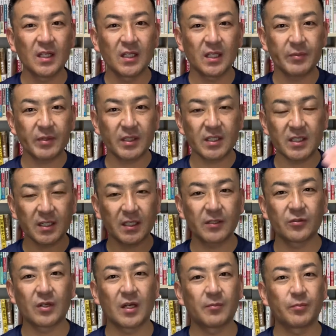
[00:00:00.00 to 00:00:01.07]
やっぱり他者から
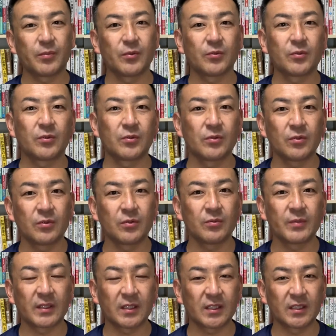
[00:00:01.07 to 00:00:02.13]
の発表を
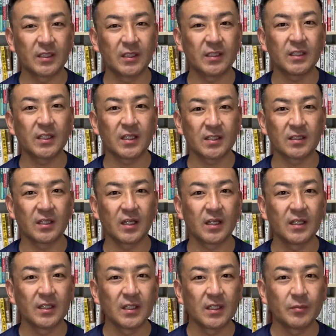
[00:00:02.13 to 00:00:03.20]
また聞いてですね、
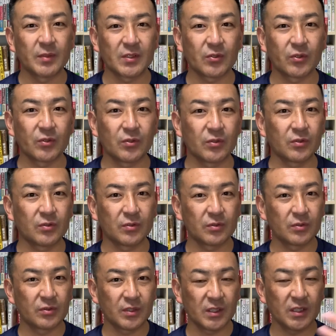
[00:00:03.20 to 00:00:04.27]
まあ、それ
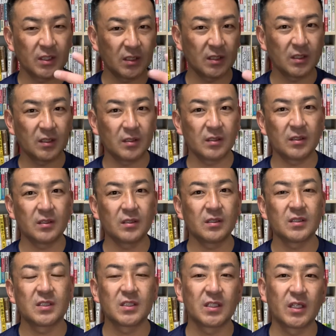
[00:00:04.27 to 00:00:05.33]
をいい
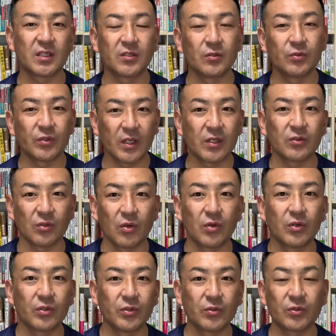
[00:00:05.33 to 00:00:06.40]
刺激を受けると
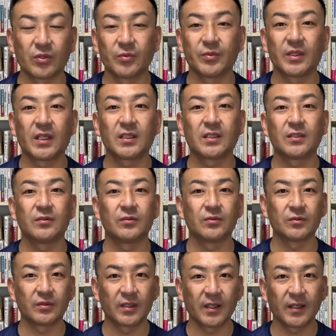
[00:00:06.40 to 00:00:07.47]
いうことにもなってくる
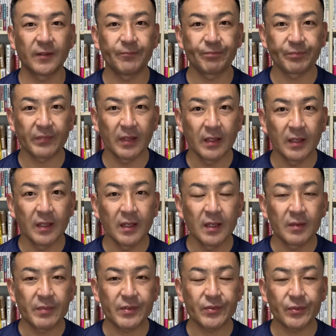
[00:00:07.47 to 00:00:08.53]
ので、
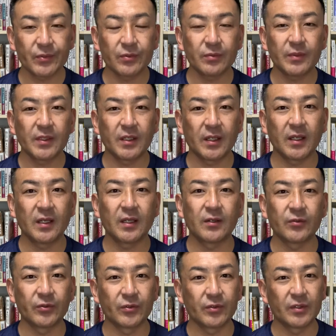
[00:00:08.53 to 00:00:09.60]
まあ、そういう意味で
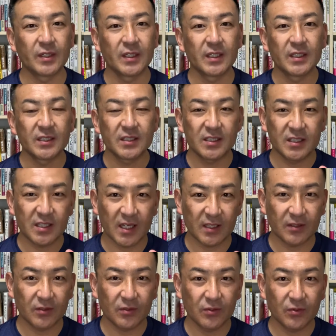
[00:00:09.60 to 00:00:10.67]
このチャット
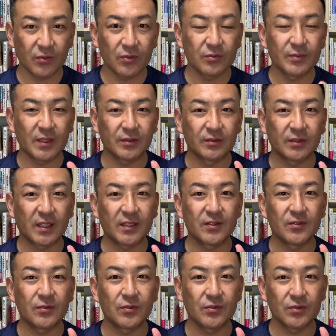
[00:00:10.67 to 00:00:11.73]
トをうまく
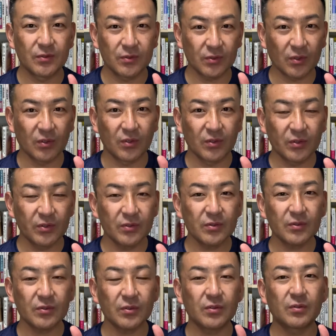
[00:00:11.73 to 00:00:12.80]
活用するという
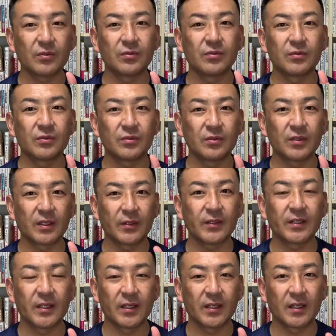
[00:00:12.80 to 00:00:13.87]
ことをこう今回は
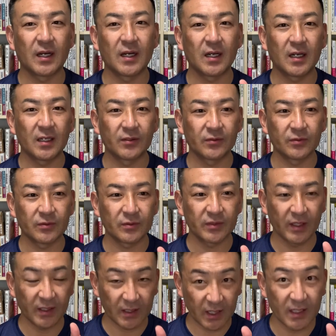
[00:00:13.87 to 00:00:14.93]
定価あの
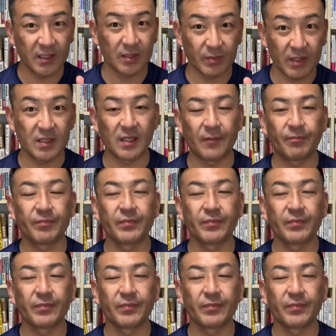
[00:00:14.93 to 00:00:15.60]
展開しました。